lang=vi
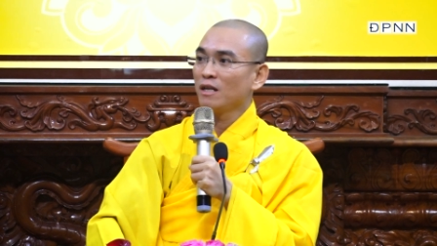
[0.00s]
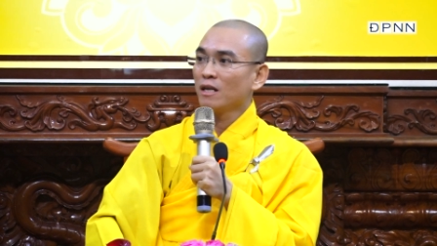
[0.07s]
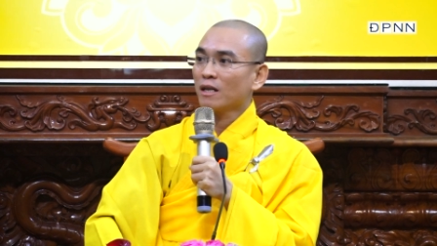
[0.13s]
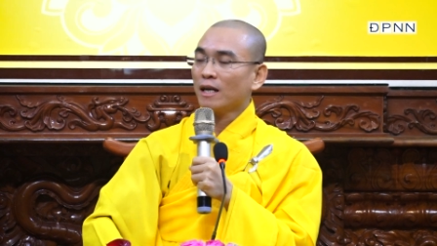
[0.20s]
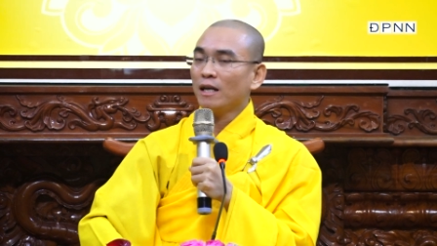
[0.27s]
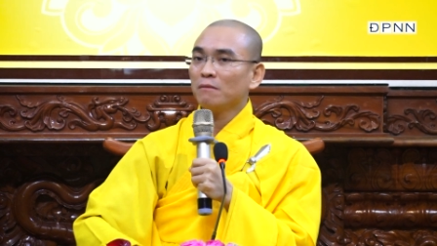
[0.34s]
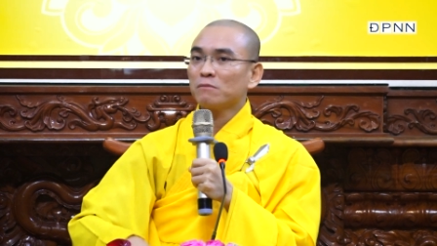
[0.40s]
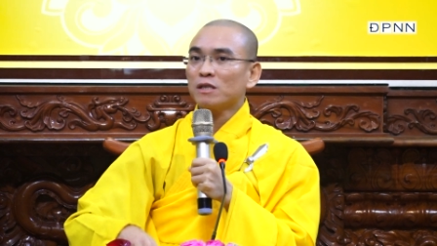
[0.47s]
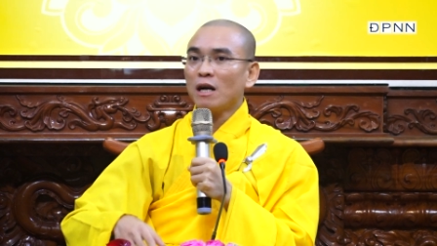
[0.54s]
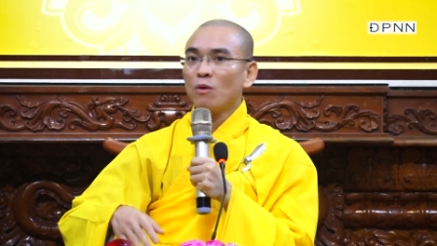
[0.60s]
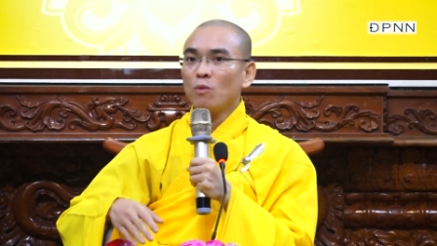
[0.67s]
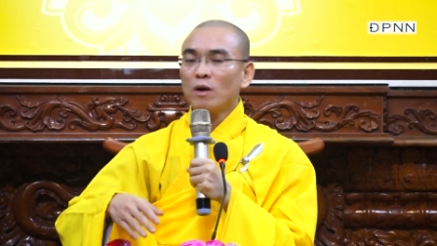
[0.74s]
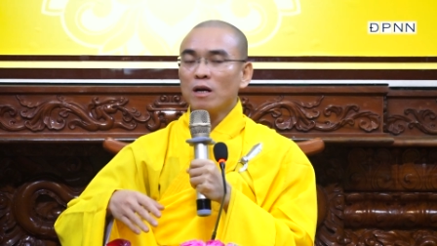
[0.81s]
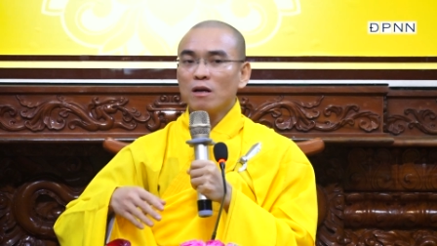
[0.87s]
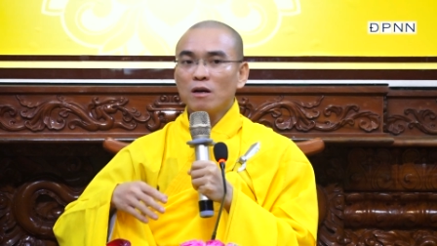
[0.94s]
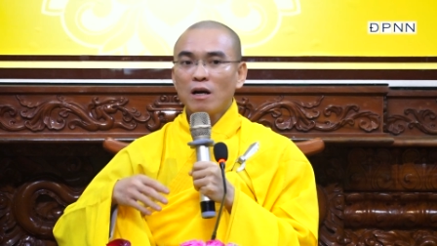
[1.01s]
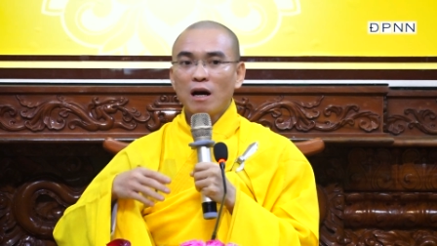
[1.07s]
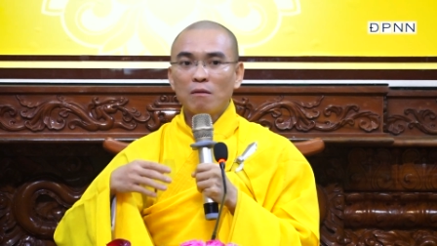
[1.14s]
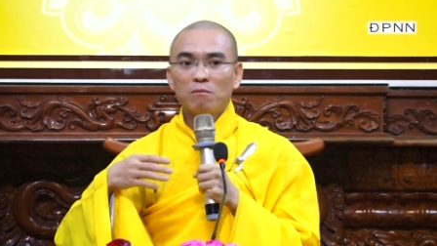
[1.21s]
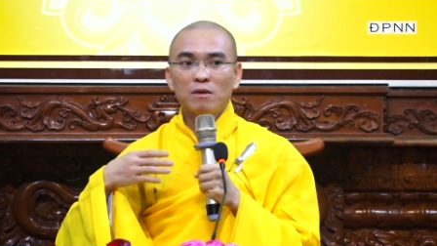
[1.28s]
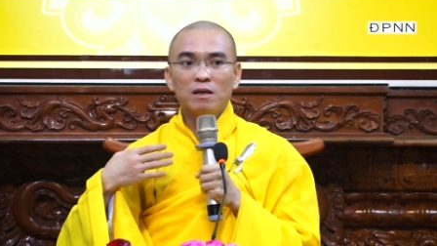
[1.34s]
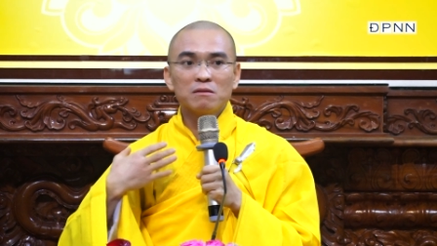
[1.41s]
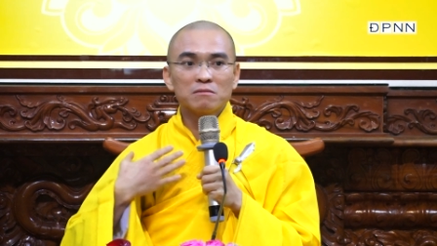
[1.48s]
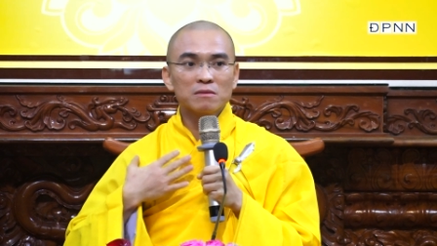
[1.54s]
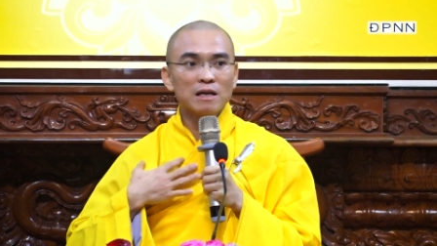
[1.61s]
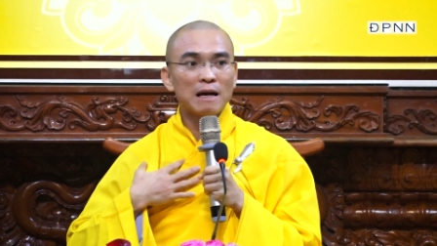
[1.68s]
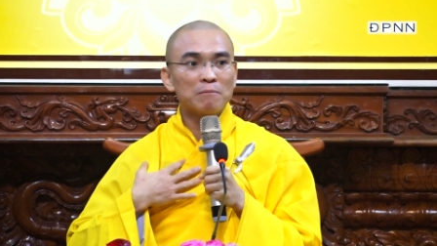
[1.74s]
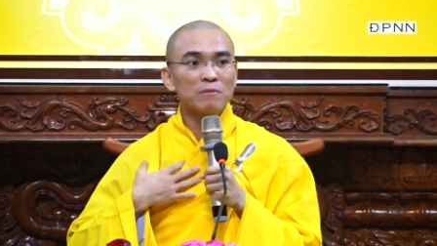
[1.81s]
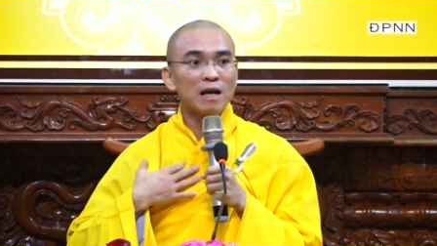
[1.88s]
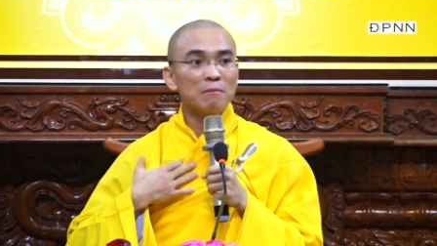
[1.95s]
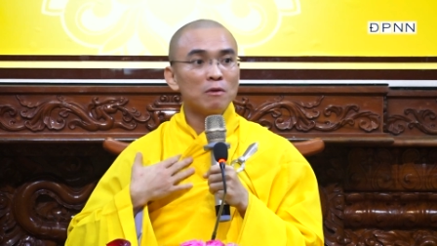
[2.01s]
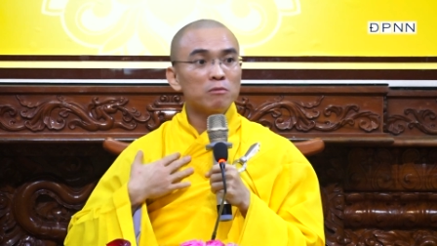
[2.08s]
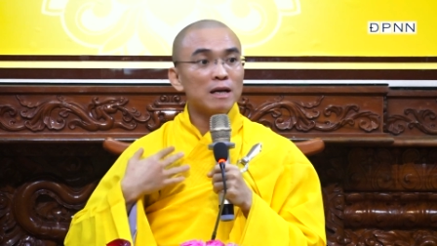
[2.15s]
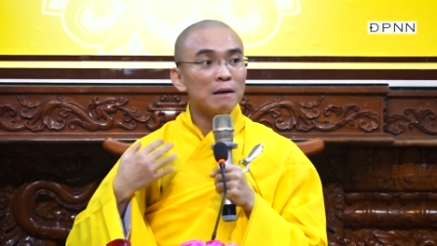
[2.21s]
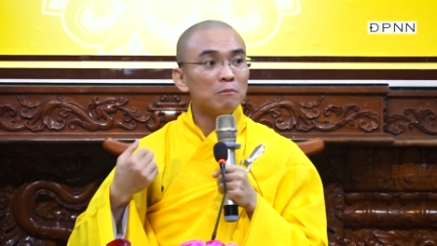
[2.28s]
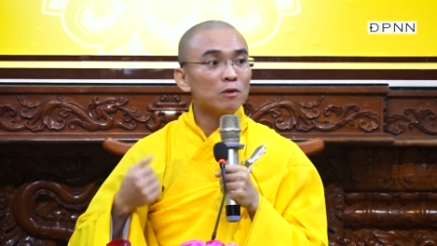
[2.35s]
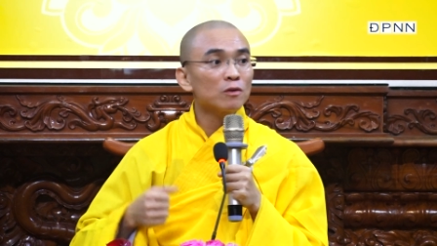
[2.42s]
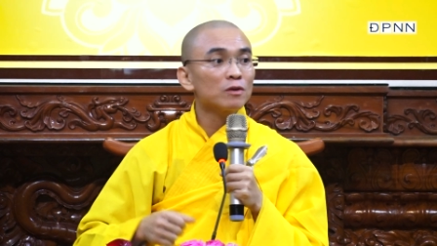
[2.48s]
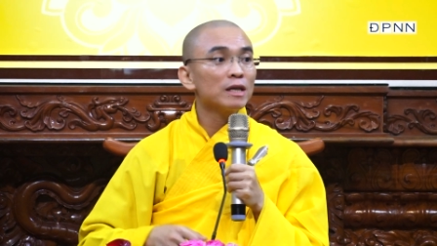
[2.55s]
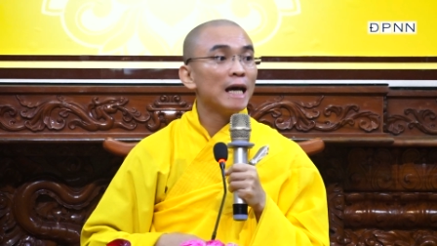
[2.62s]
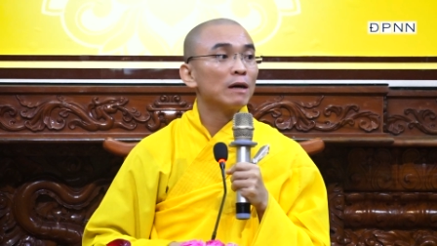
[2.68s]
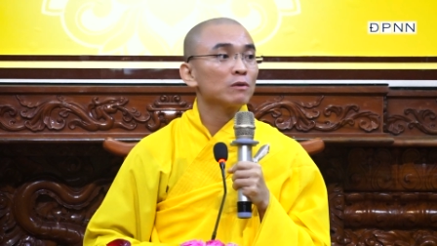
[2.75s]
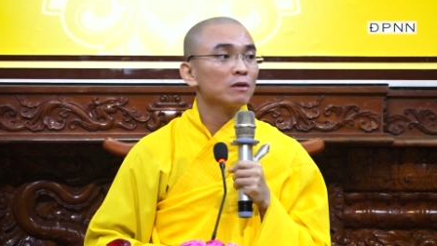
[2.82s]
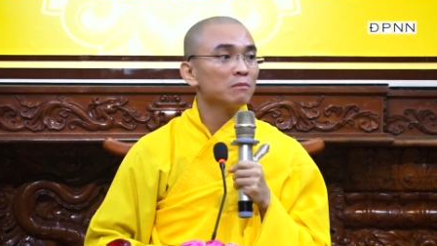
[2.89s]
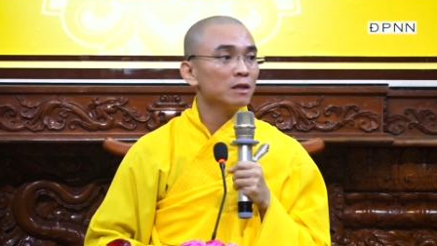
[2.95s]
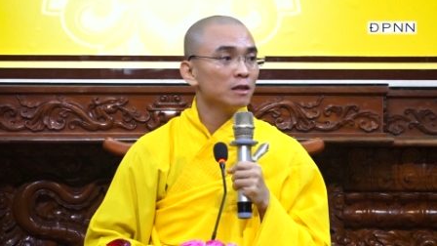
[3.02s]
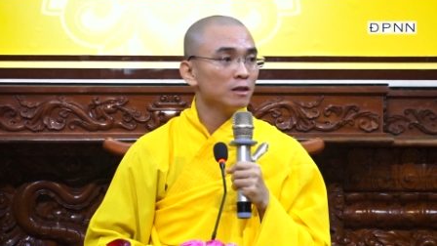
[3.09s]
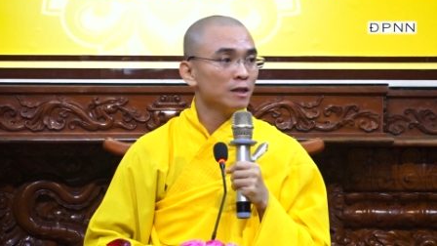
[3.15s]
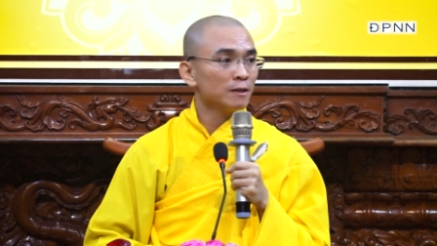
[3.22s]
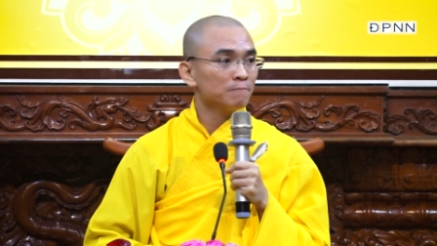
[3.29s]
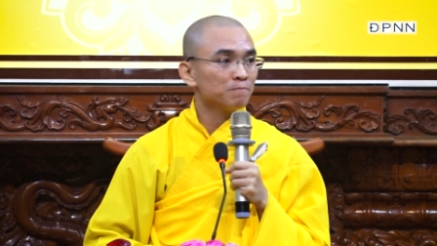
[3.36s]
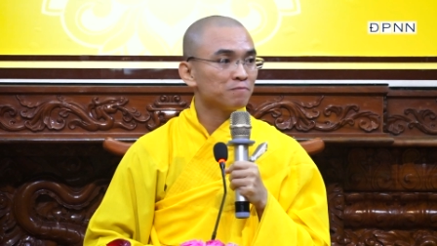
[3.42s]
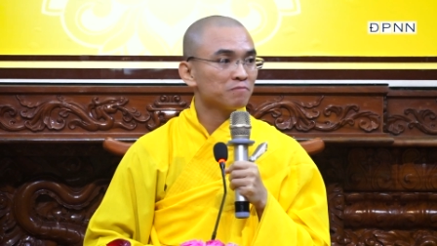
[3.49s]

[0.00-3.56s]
Cái hôm sau á, ông mới âm thầm, ông cầm một con dao trong người á,